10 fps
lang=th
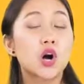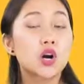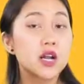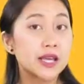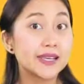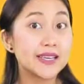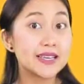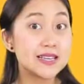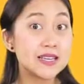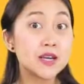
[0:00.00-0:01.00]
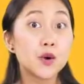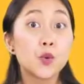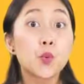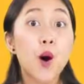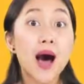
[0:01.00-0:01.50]
R E
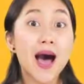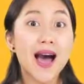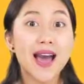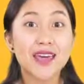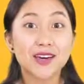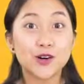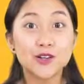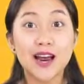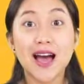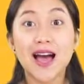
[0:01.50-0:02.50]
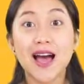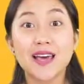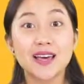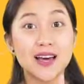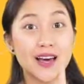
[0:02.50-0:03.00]
Y ก็ได้
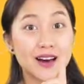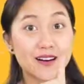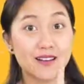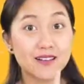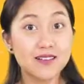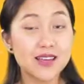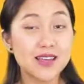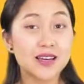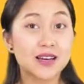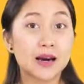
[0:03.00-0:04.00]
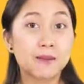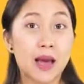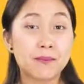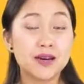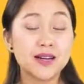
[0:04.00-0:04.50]
หรืออีกแบ
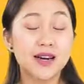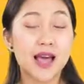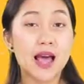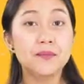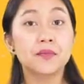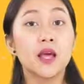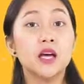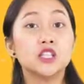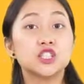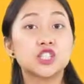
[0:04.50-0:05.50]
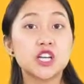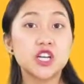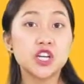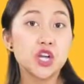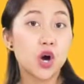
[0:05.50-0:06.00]
บหนึ่งนะคะ G
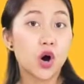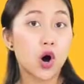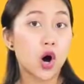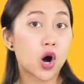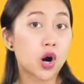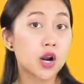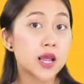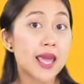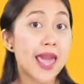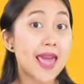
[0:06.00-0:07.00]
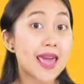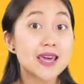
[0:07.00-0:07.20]
R A